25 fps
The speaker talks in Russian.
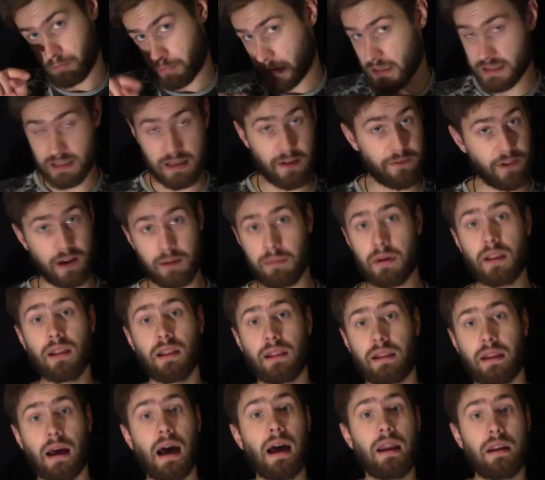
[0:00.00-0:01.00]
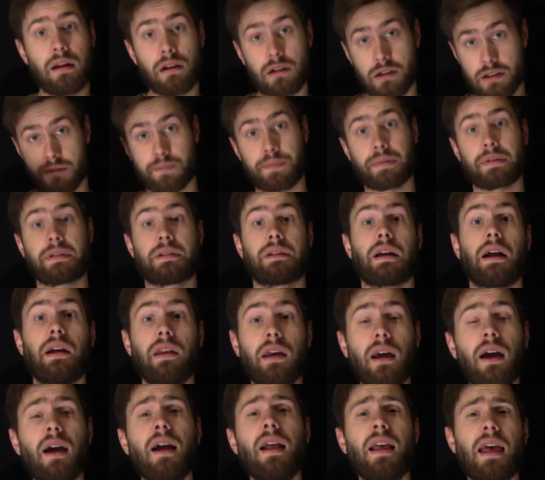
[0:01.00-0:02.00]
Поставь комментарий,
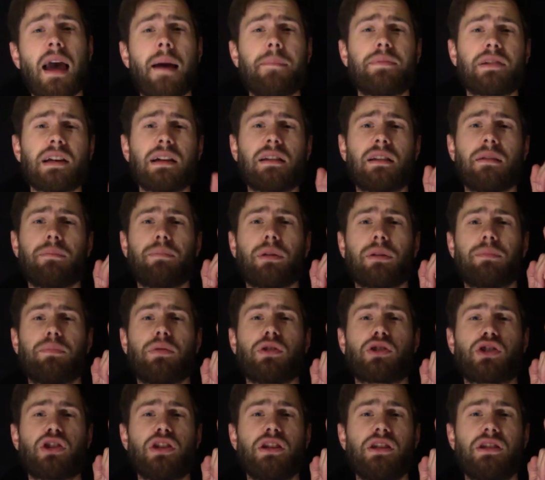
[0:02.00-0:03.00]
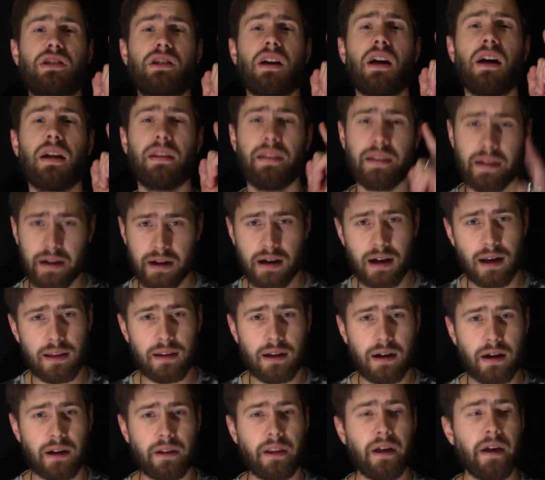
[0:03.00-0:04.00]
распространи и обязательно подпишись на
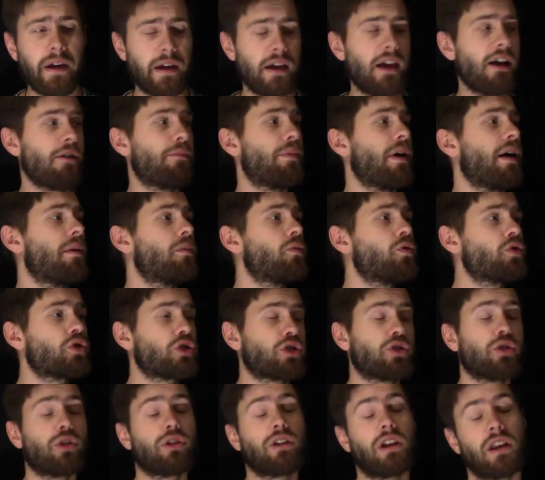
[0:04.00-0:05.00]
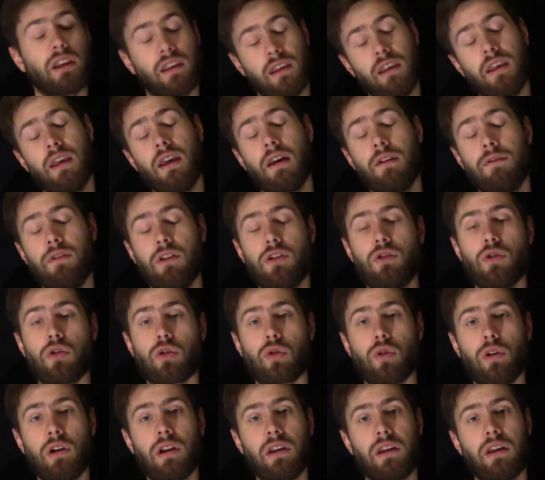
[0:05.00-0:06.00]
канал. И я пойму, что такие
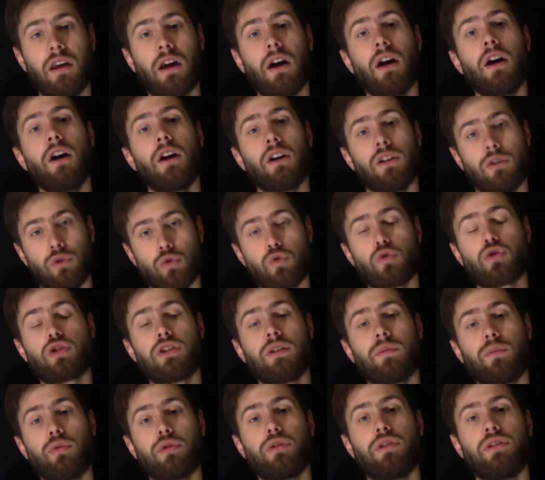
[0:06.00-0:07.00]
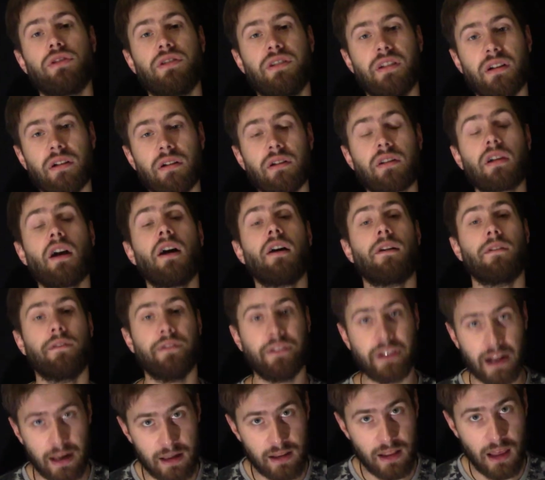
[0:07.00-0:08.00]
видеоролики нужно будет делать
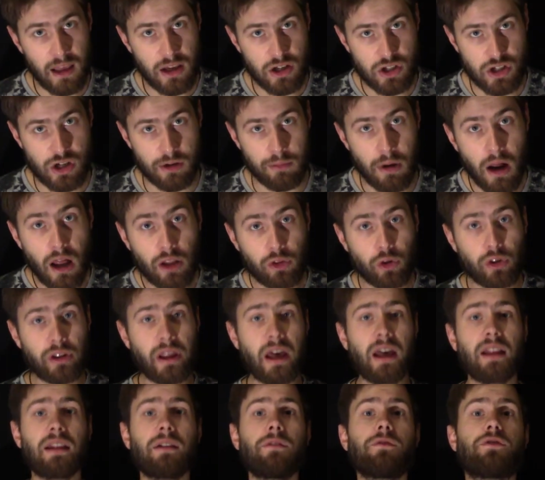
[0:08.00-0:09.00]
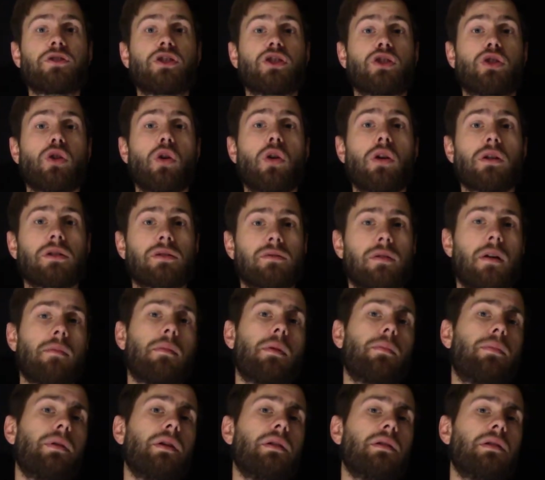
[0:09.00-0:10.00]
в дальнейшем. Но на этом все. С
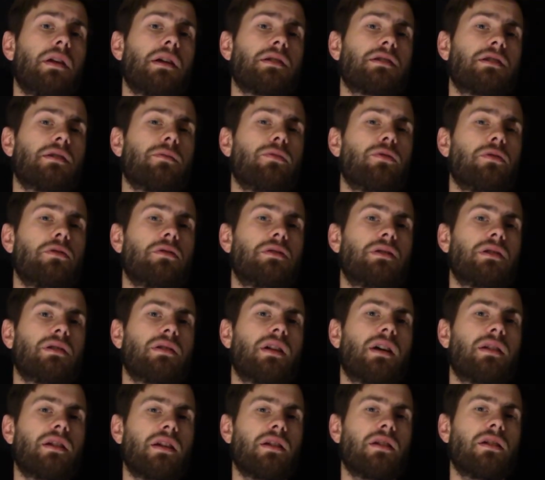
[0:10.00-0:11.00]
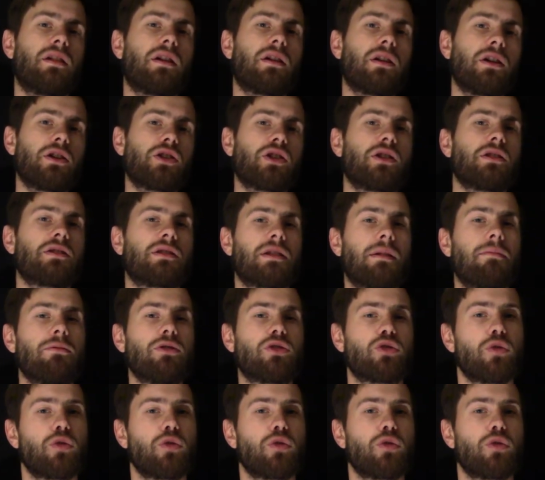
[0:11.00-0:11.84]
вами был, есть и будет всегда Данила Рышкин, самый